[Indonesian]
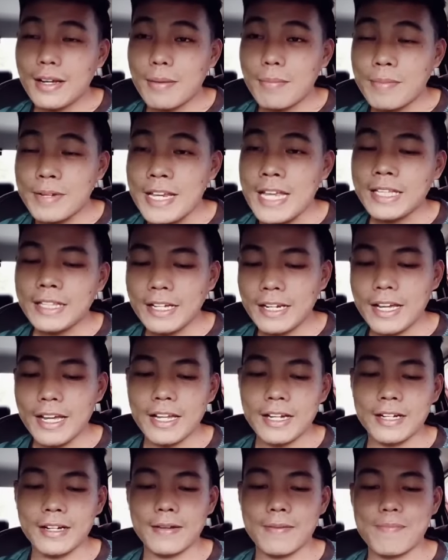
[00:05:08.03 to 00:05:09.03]

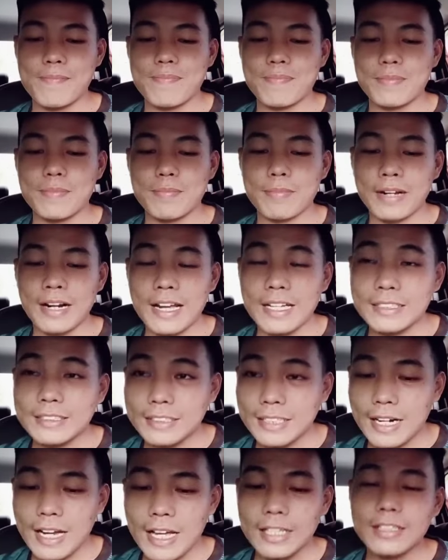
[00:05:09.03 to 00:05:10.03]
menyatakan
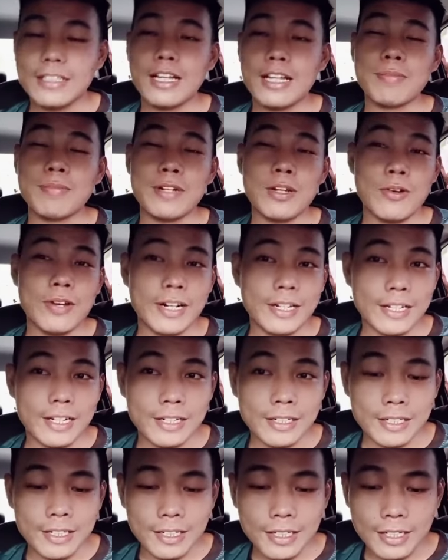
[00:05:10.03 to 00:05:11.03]
berhasrat dan
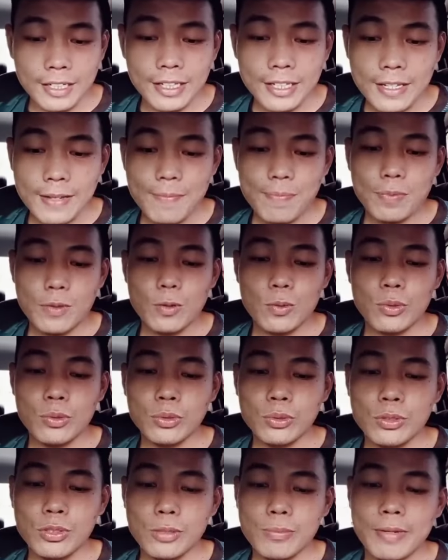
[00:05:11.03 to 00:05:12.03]
menawarkan diri
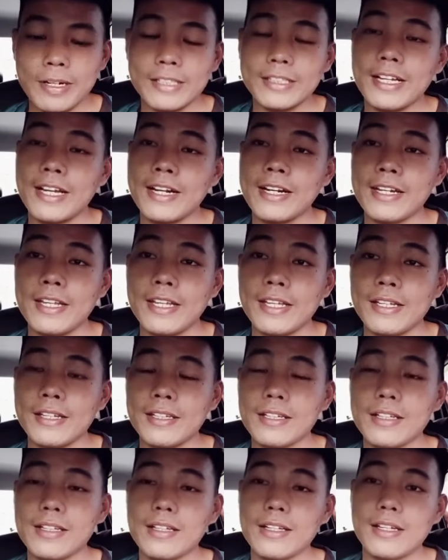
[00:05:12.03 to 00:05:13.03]
untuk bertanding
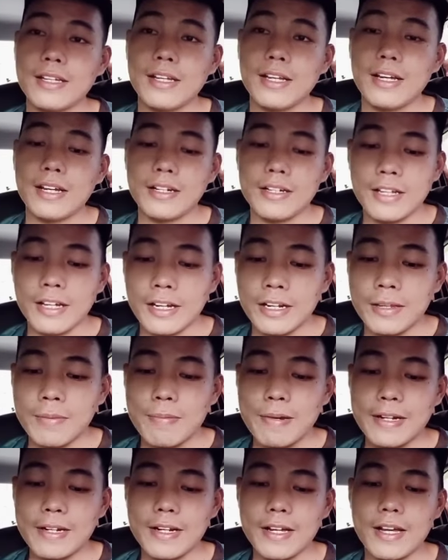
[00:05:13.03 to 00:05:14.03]

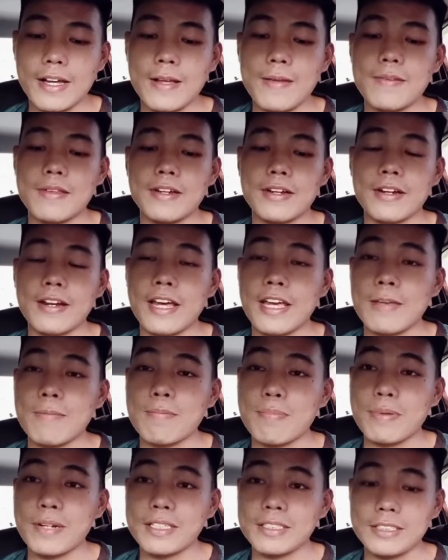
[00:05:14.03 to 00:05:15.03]
daripada naib
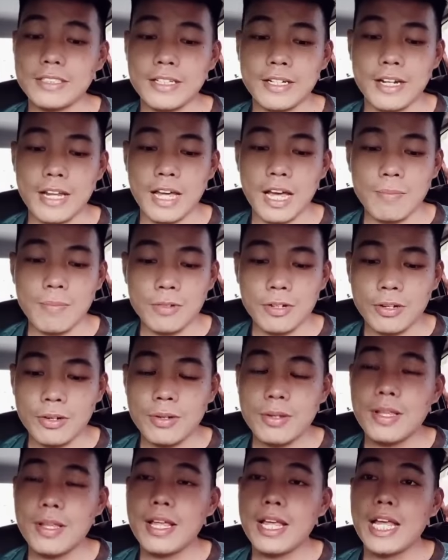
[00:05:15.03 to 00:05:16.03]
presiden
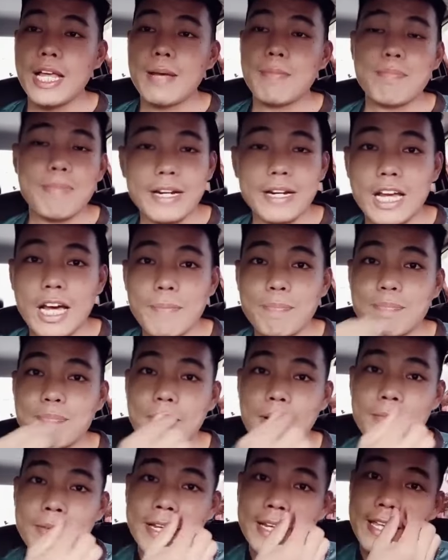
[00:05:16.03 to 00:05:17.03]
AMNO pada
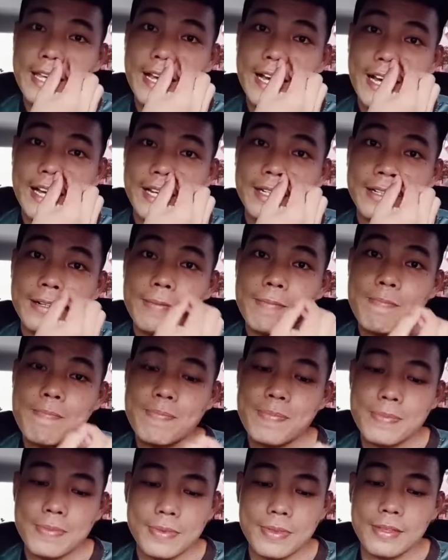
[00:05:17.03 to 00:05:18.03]
pemilihan
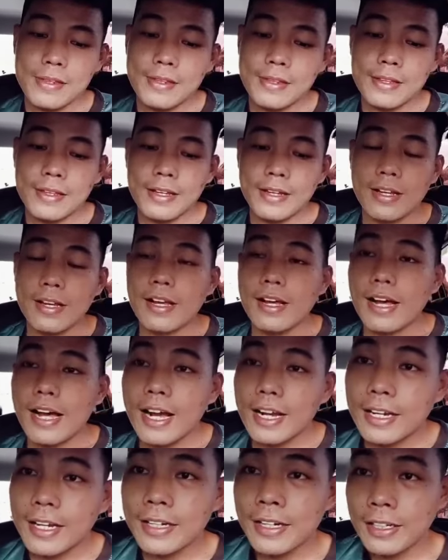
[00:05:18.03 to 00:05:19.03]

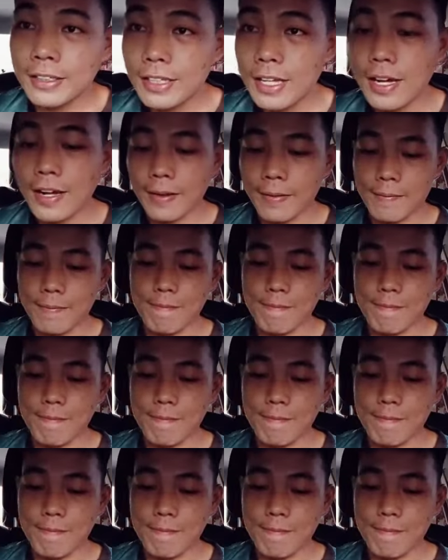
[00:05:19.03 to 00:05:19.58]
akan datang